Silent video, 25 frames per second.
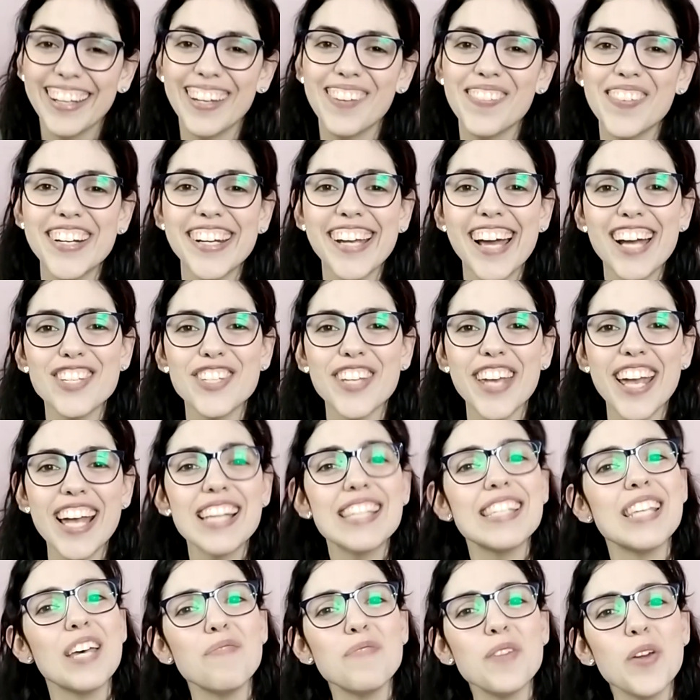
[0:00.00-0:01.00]
Na verdade,
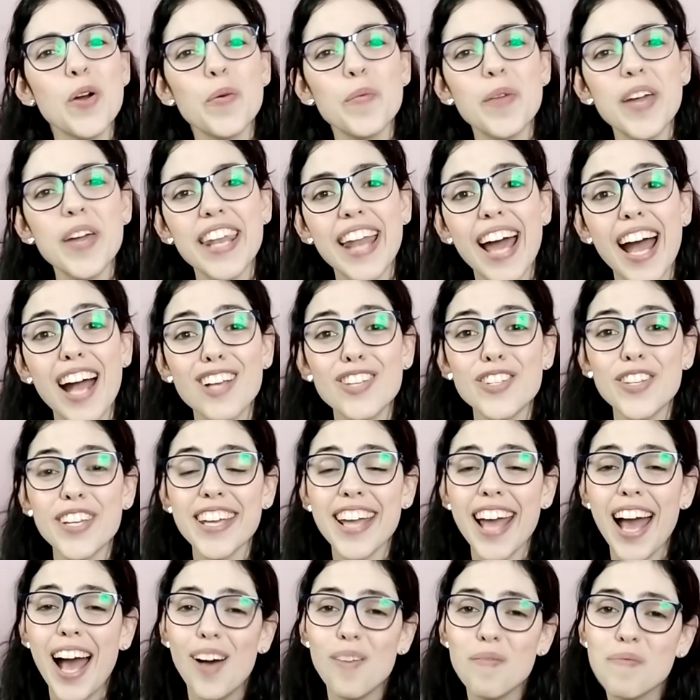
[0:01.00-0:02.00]
essa é a minha
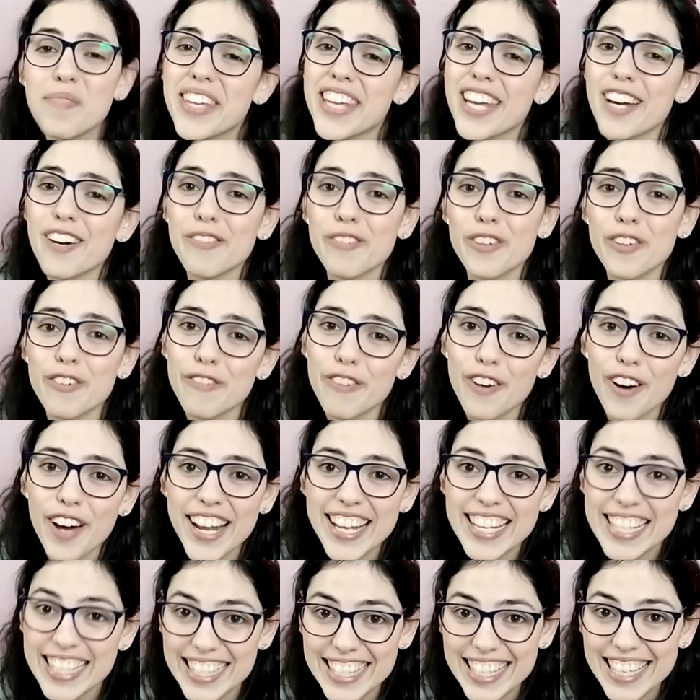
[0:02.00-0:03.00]
homenagem à minha vovó
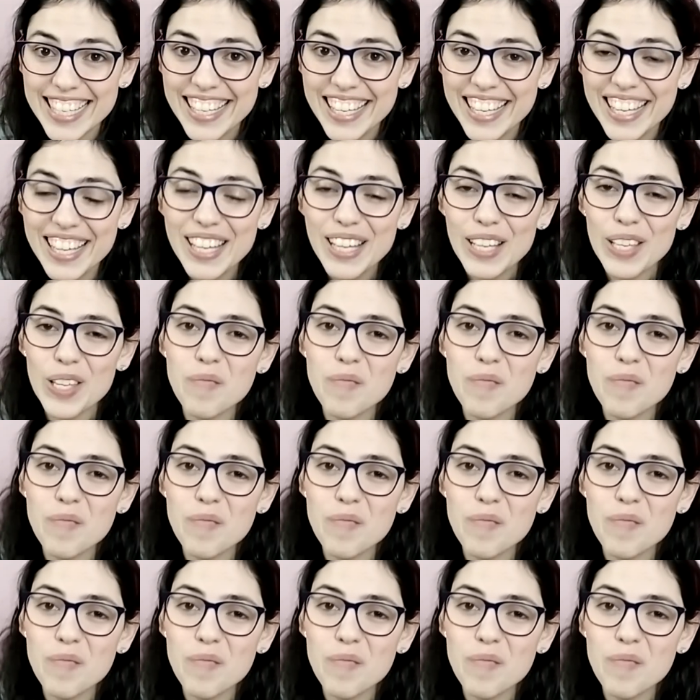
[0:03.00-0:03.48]
Araci,